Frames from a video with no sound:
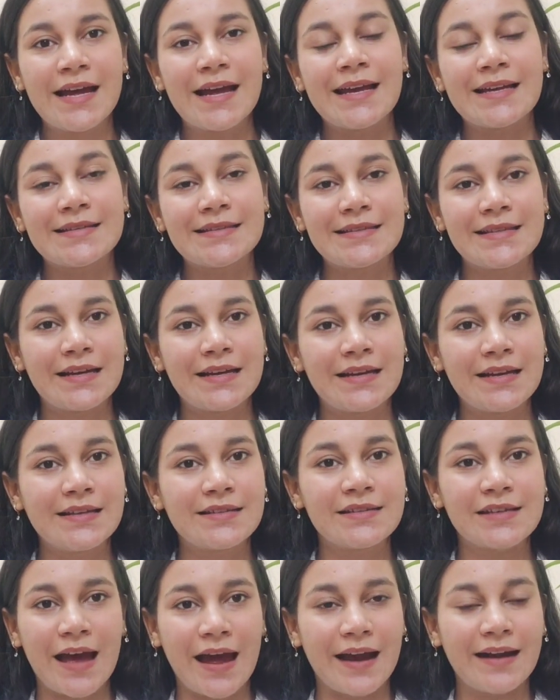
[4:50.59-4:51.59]

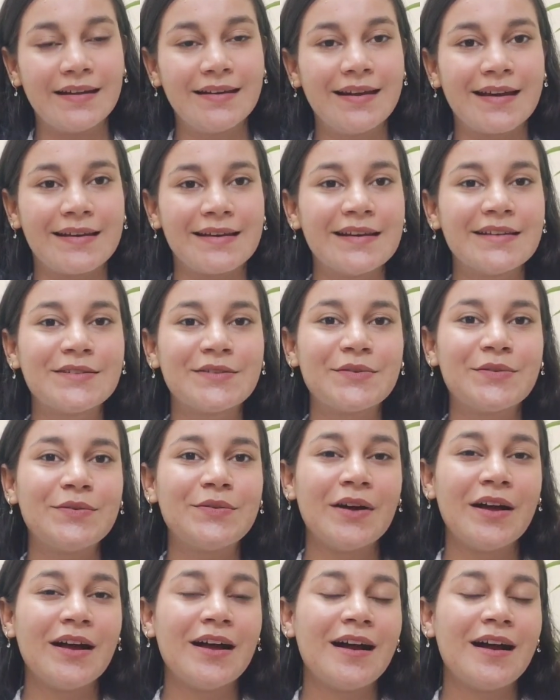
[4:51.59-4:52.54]
एस्थेटिक्स ऐड कर रहा है सो so,